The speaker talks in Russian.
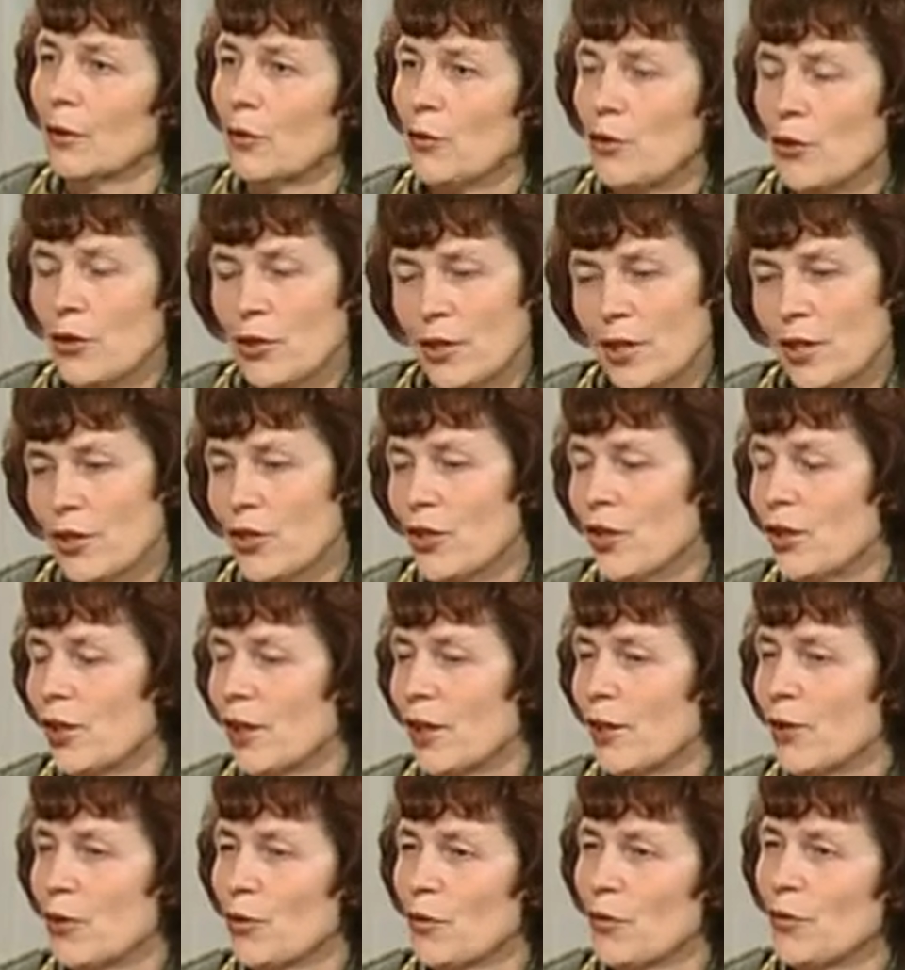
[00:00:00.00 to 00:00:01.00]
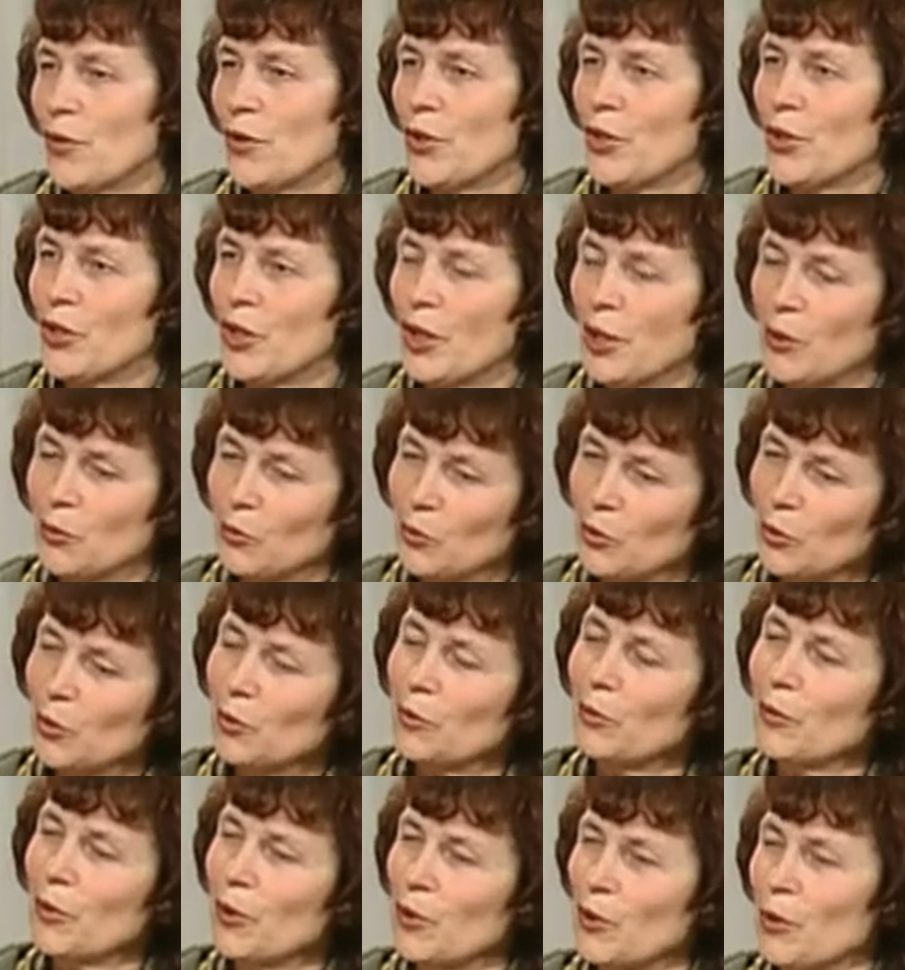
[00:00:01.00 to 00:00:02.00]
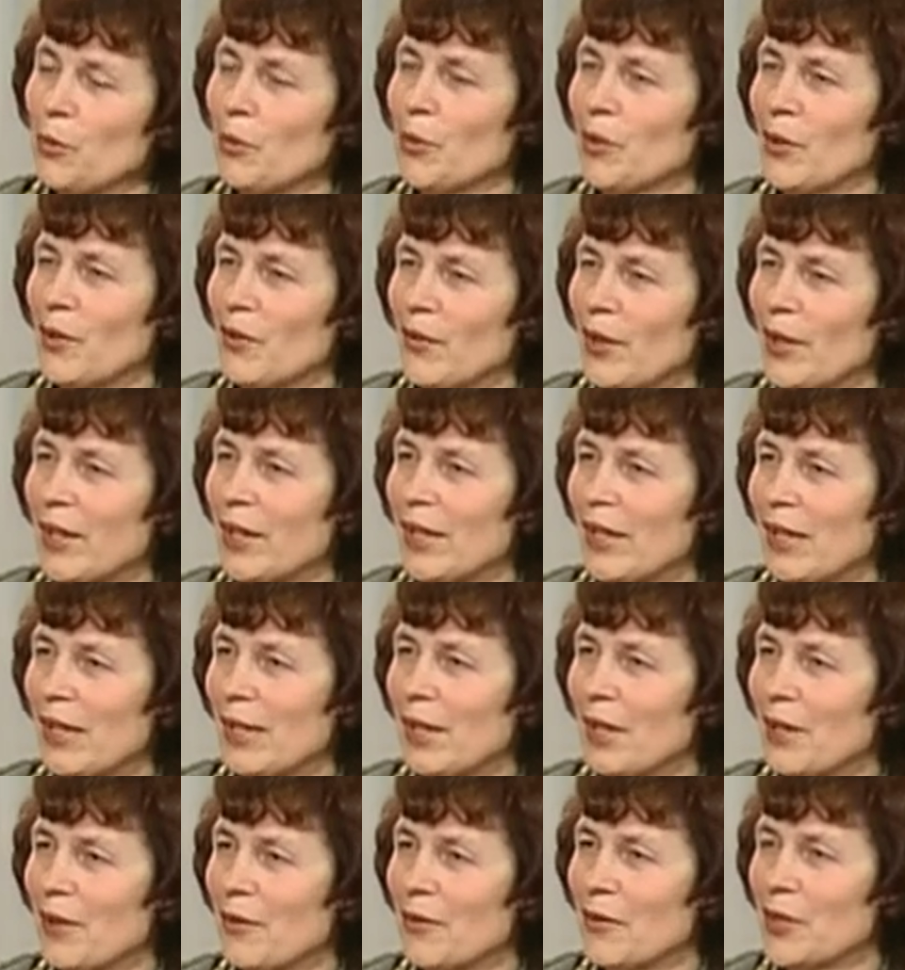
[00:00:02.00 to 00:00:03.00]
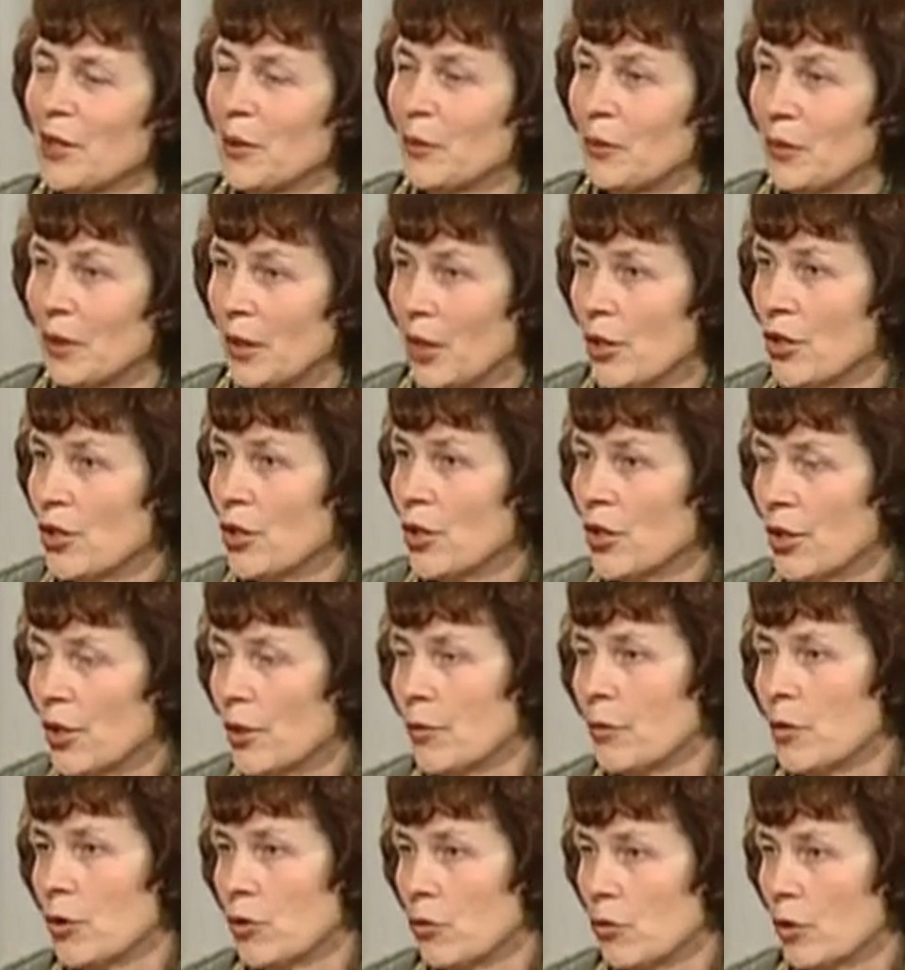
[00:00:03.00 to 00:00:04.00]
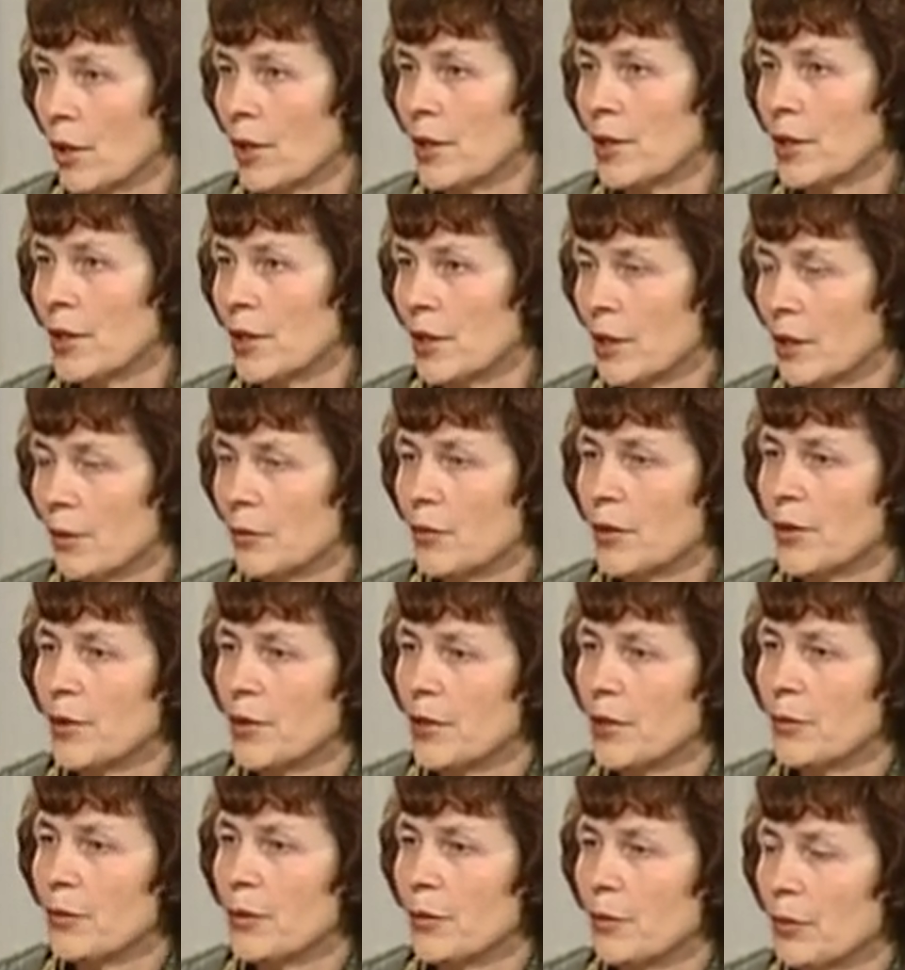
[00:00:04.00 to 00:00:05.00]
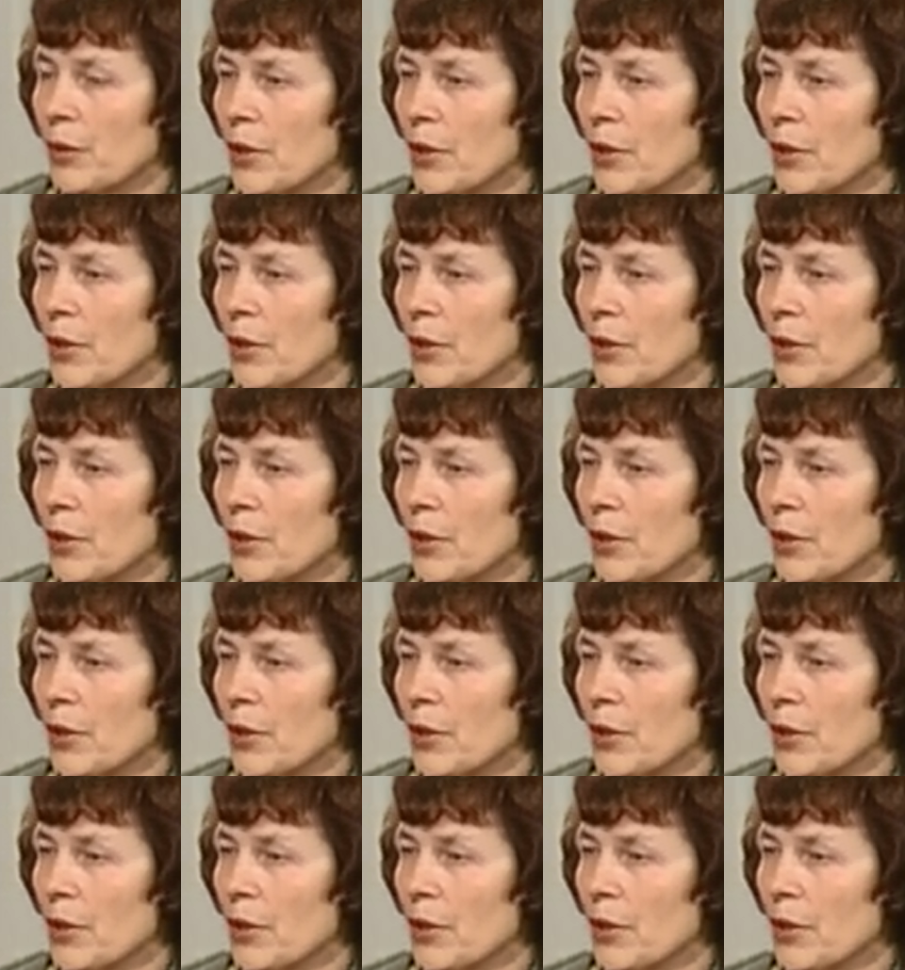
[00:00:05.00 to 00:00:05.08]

Очень даже хорошо. Видишь, как много мы еще поговорили о взаимоотношениях между родителями и детьми,